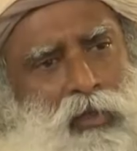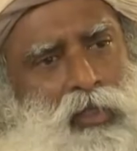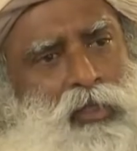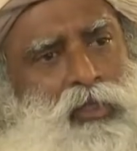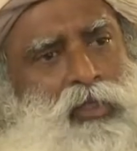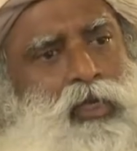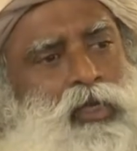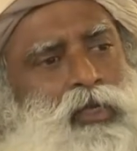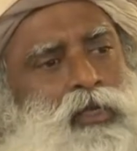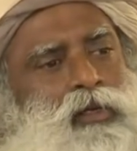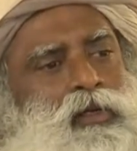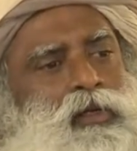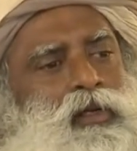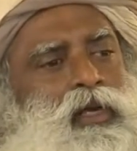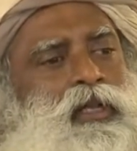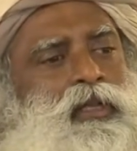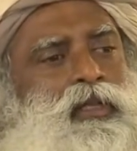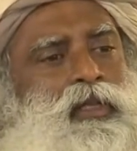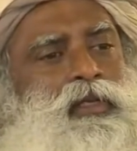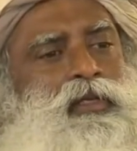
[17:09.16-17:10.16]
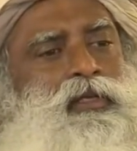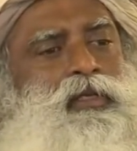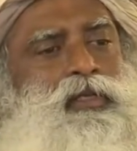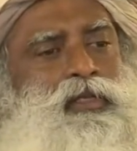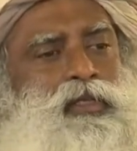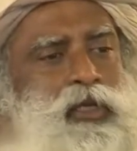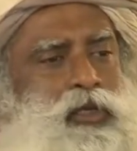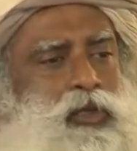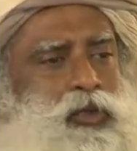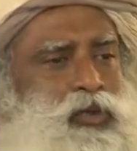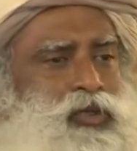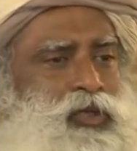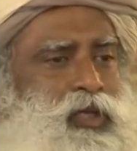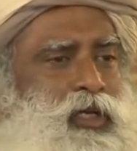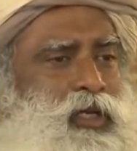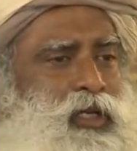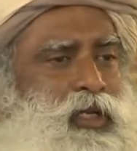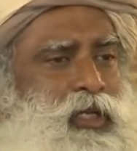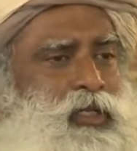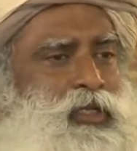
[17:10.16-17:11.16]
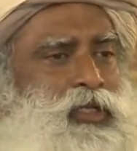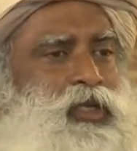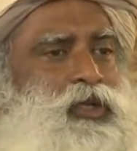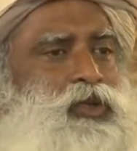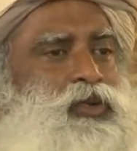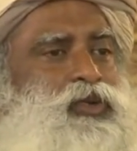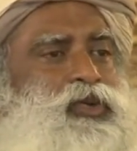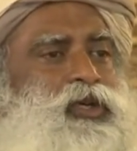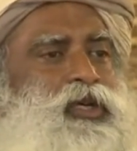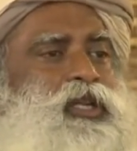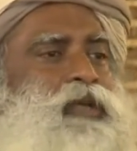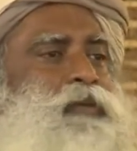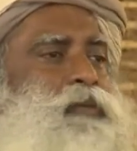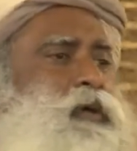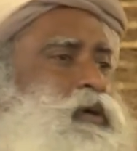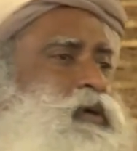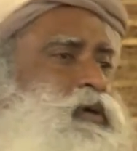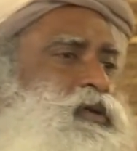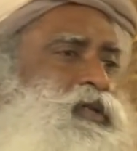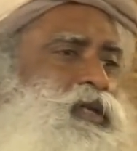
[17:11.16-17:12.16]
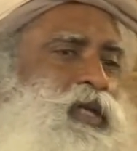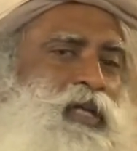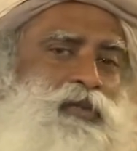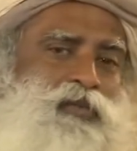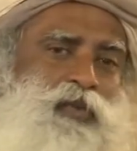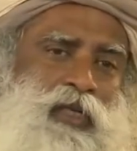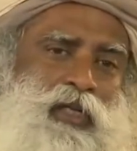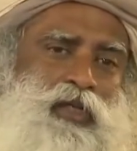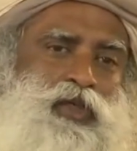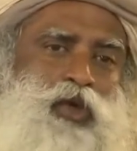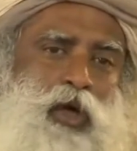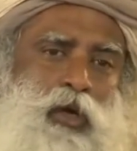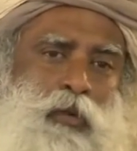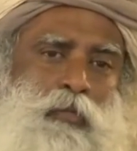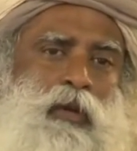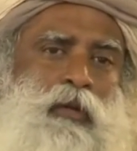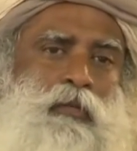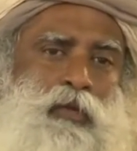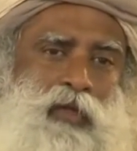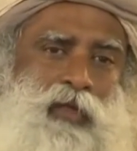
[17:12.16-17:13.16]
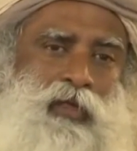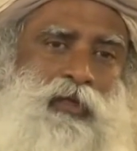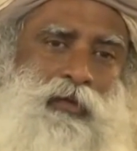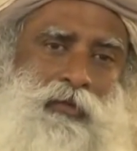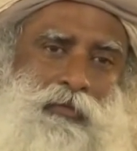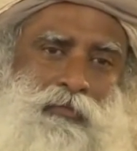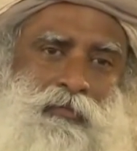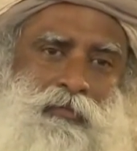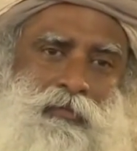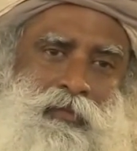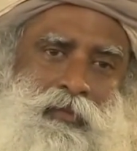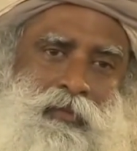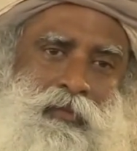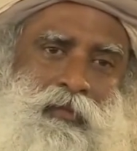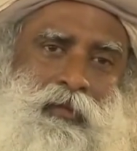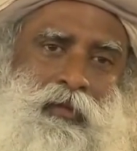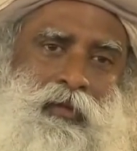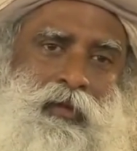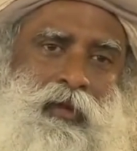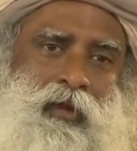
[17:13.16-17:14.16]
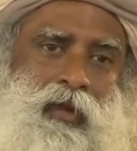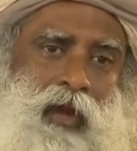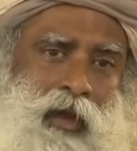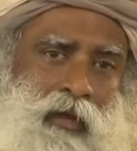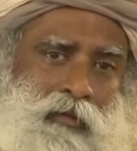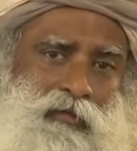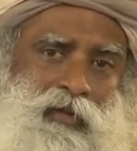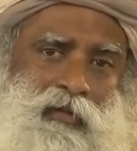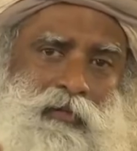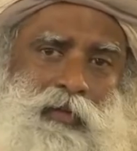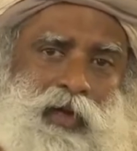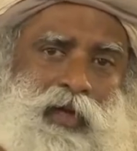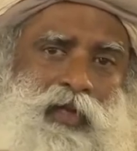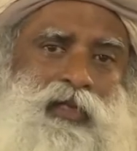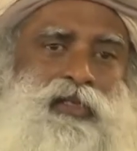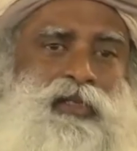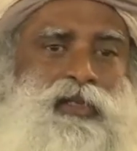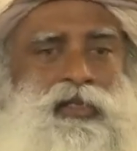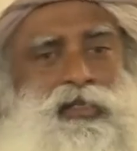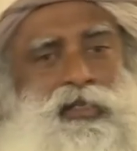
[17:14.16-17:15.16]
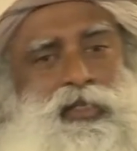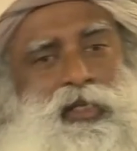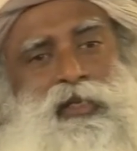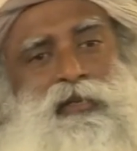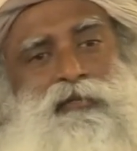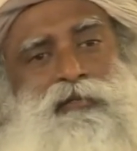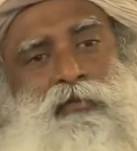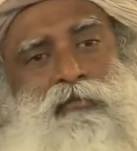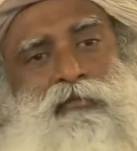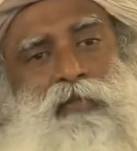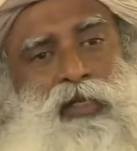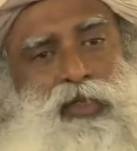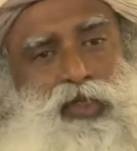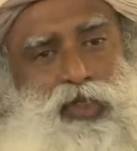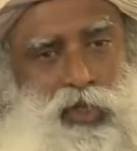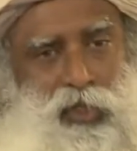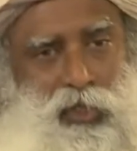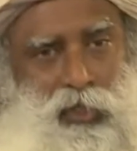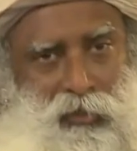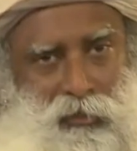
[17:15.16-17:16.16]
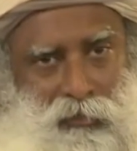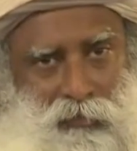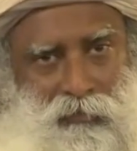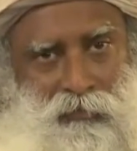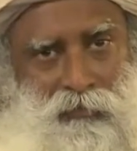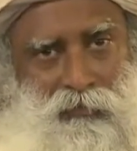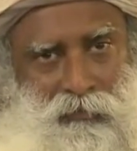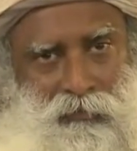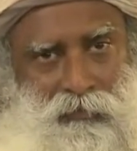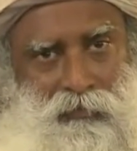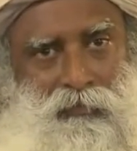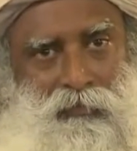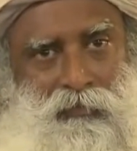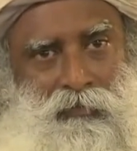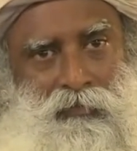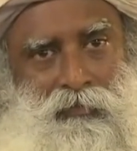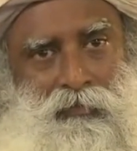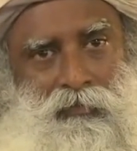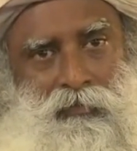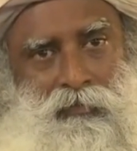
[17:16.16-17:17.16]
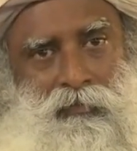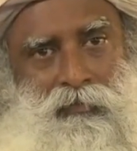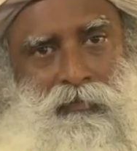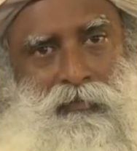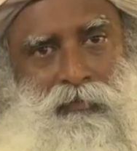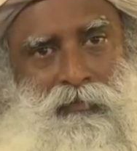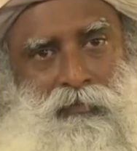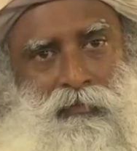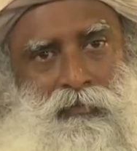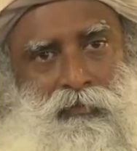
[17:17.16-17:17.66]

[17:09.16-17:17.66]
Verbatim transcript: ஏன்னா அந்த வட்டத்தை மறுபடியும் மறுபடியும் சுத்தி வர்றத புது பயணம்னு அவர் நினைச்சுக்கிறாரு அவருக்கு இது புது பயணமா தெரியறது குறைந்த ஞாபகம் இருப்பதால தான்